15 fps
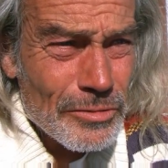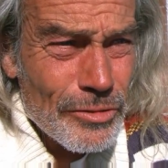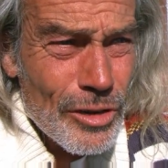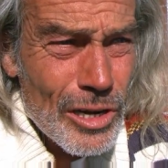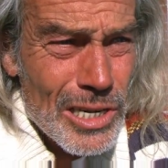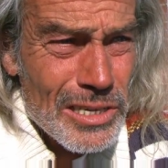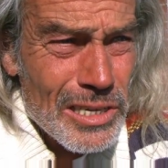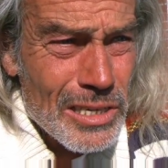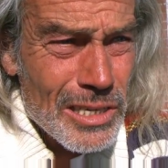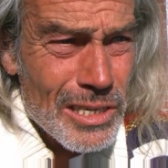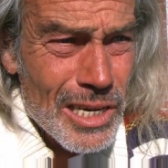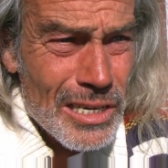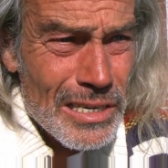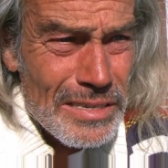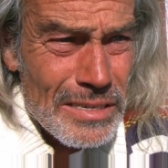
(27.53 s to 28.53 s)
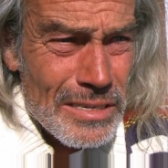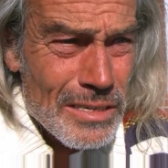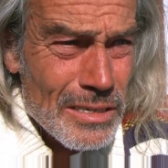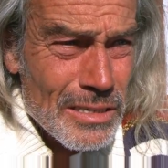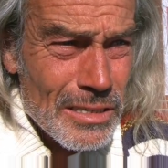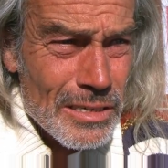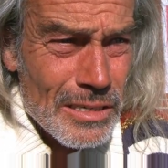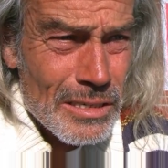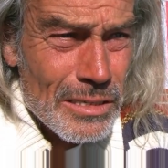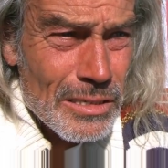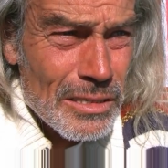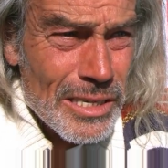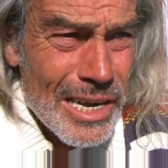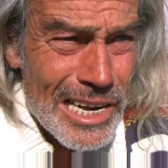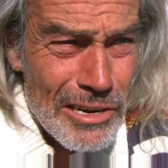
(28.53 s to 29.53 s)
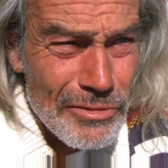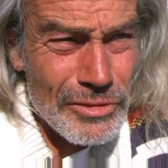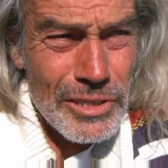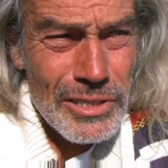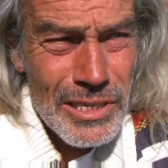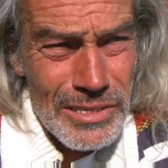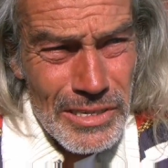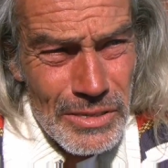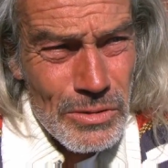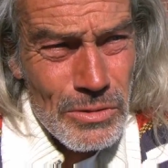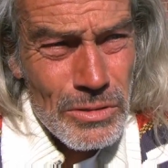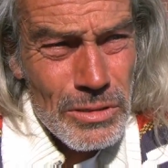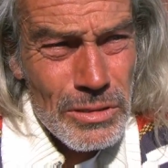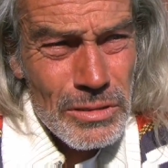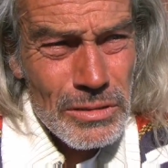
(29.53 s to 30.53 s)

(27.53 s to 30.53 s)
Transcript: Vor allen Dingen die erste Hälfte der Saison,